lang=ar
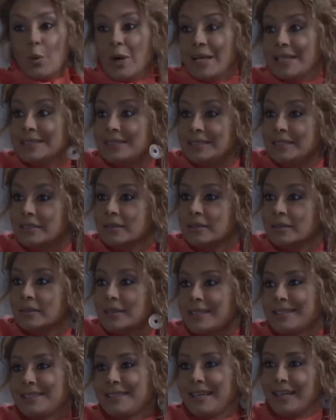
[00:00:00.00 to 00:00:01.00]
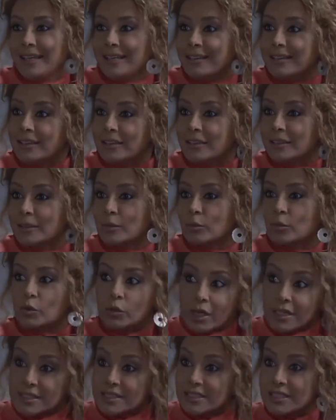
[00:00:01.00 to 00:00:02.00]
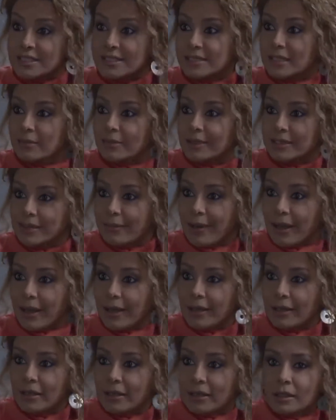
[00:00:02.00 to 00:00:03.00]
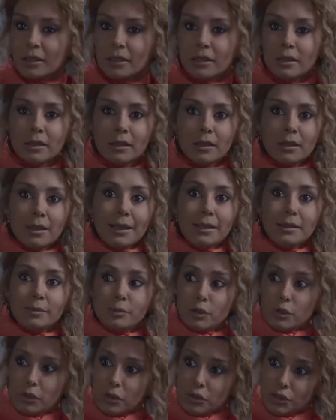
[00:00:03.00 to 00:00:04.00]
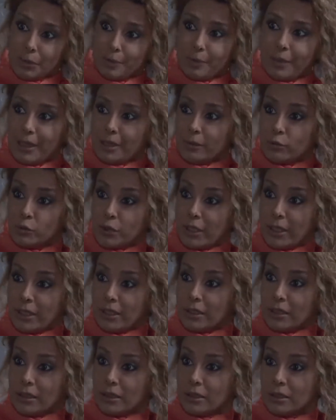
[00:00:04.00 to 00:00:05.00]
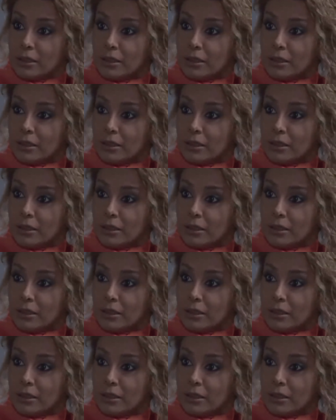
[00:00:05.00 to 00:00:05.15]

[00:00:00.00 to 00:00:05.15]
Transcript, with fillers: ورد اعتقيني مو ناقصني السلبة تبعك انا بدي اعشق بهيك موديل